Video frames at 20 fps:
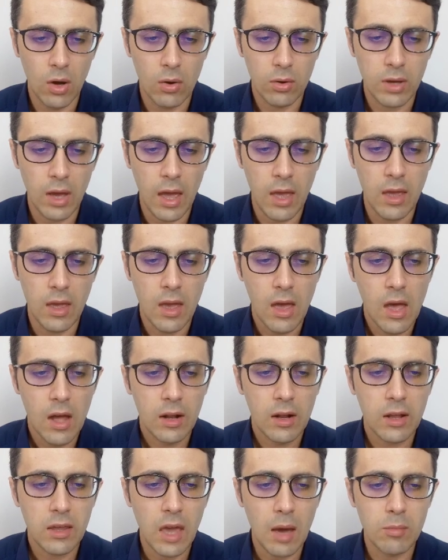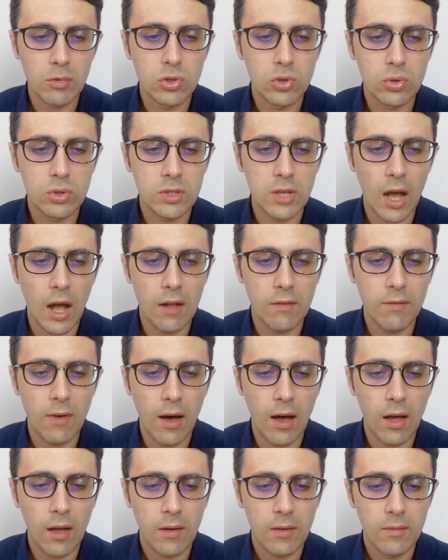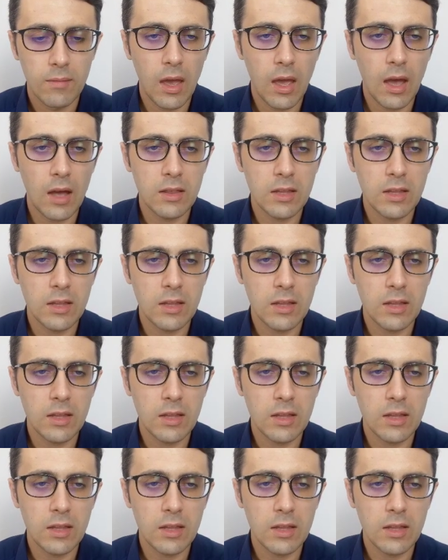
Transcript: ok clicchiamo su salva e